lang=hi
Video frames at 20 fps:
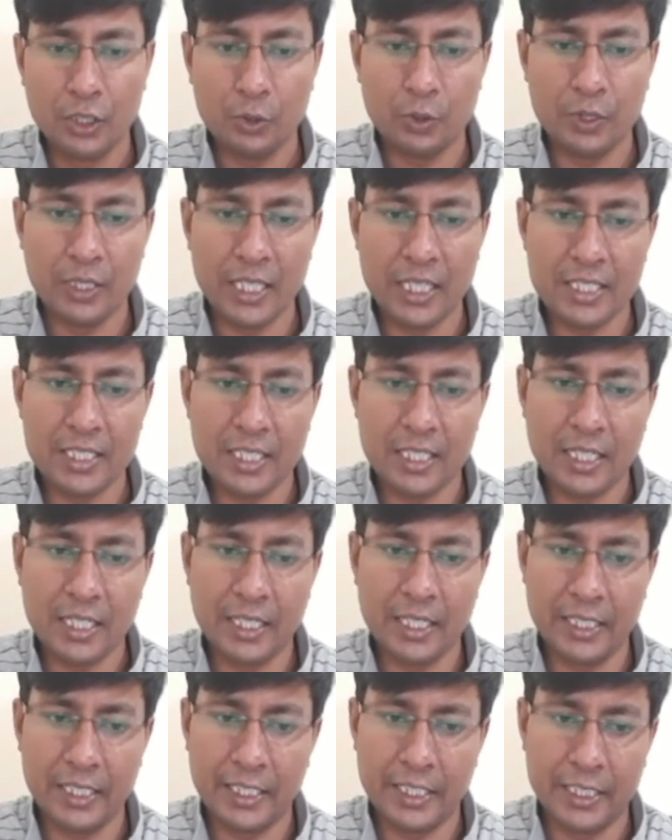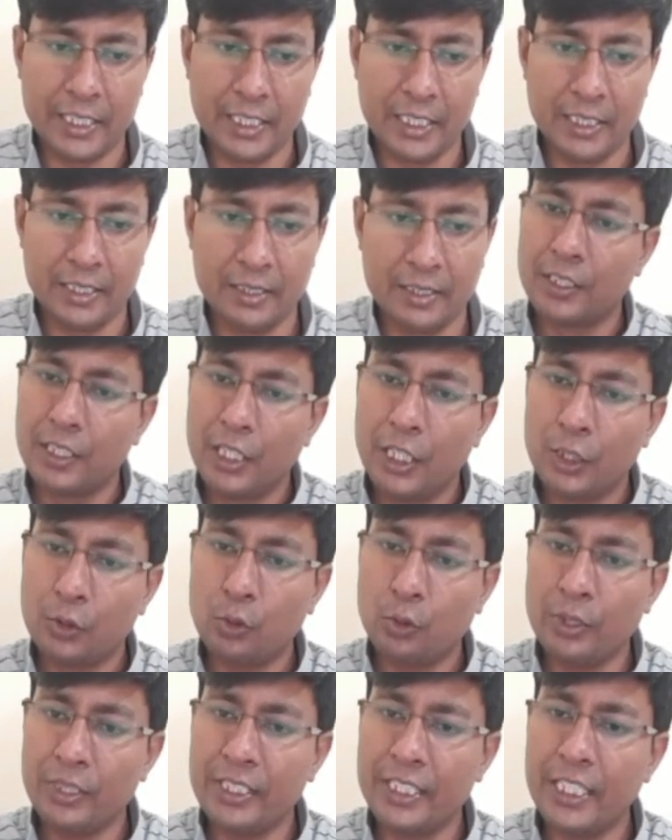तो ये आ जाएगा एट्टी
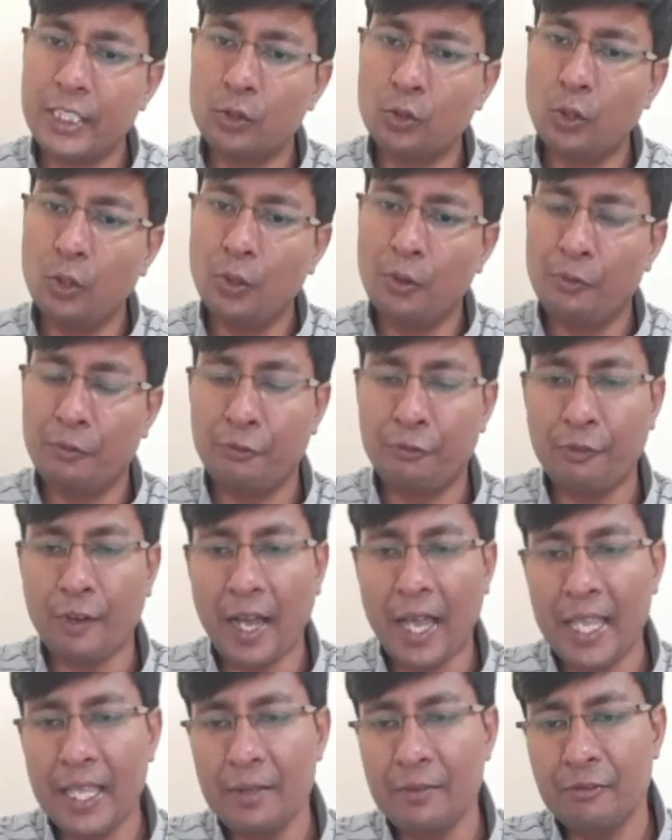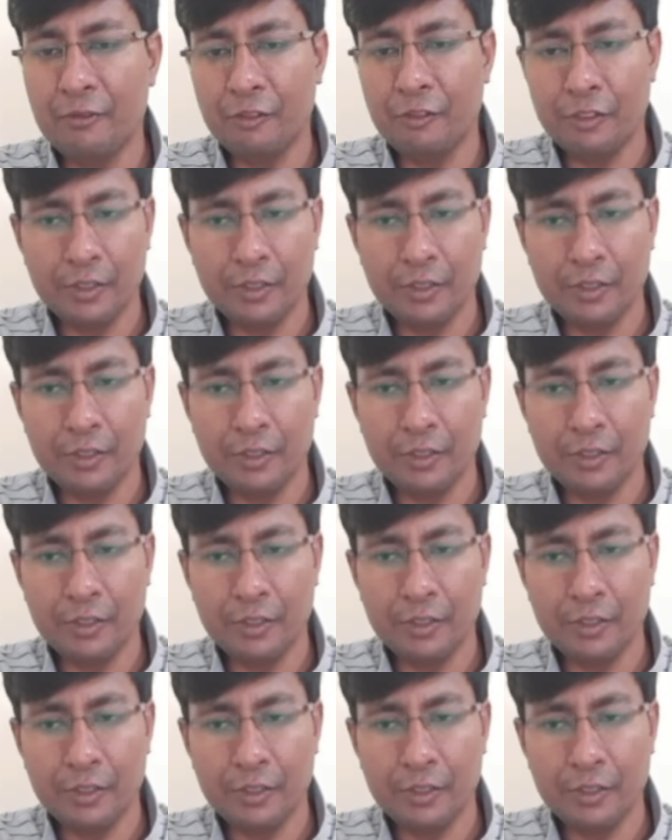तो ये तो फाइव